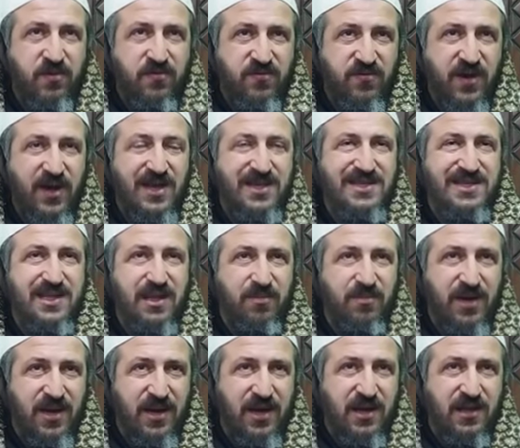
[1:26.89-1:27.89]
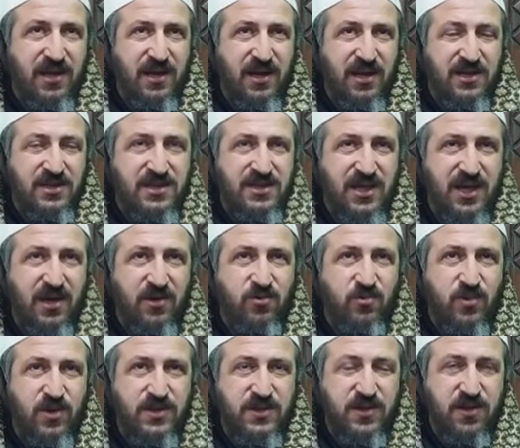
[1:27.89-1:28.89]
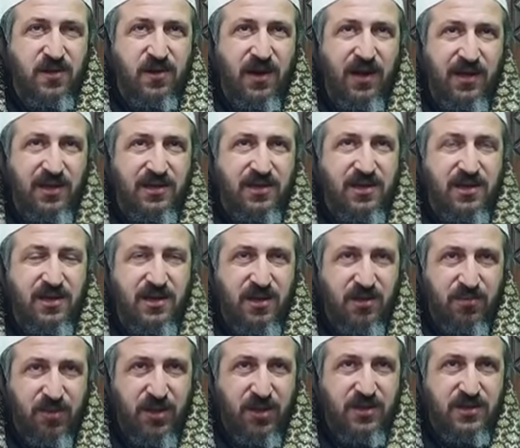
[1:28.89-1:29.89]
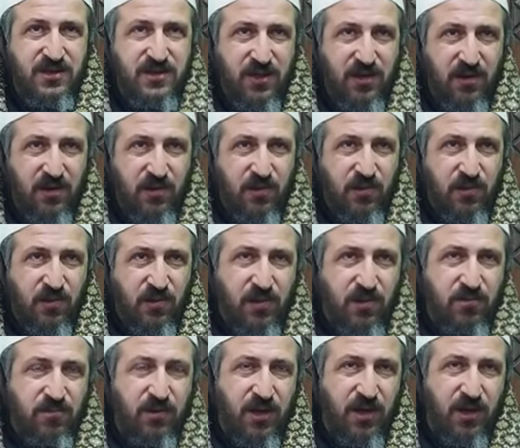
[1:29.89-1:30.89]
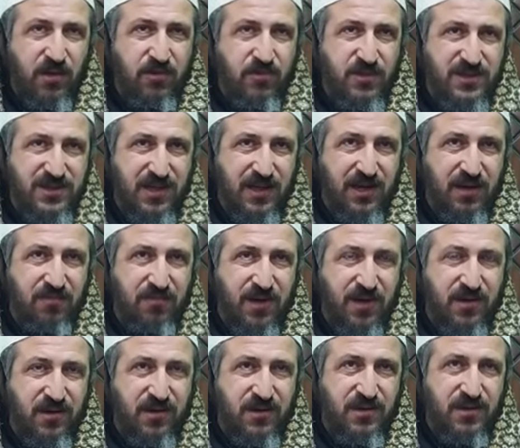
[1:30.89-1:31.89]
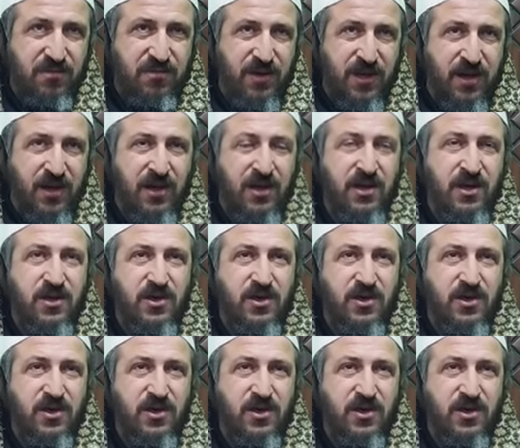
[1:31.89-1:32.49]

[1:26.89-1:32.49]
فأسلم هذا الإنسان وصار عند النبي صلى الله عليه وسلم خادما